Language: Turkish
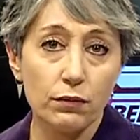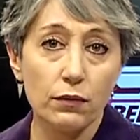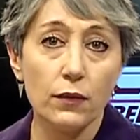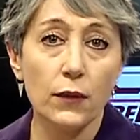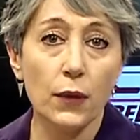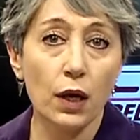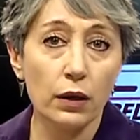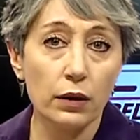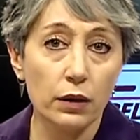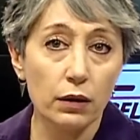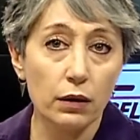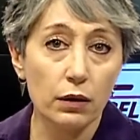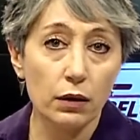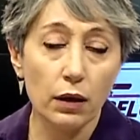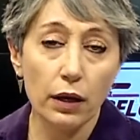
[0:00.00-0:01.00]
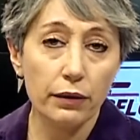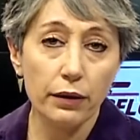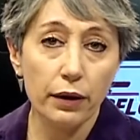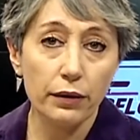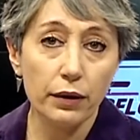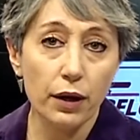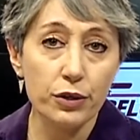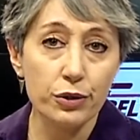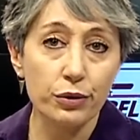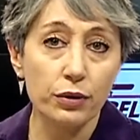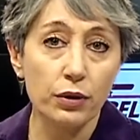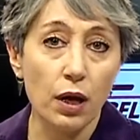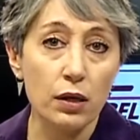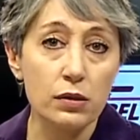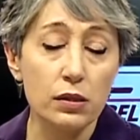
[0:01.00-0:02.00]
Yani nerede hani aşkın
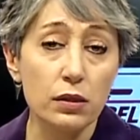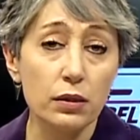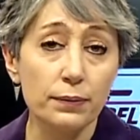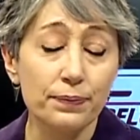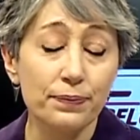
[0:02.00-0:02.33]
dansı?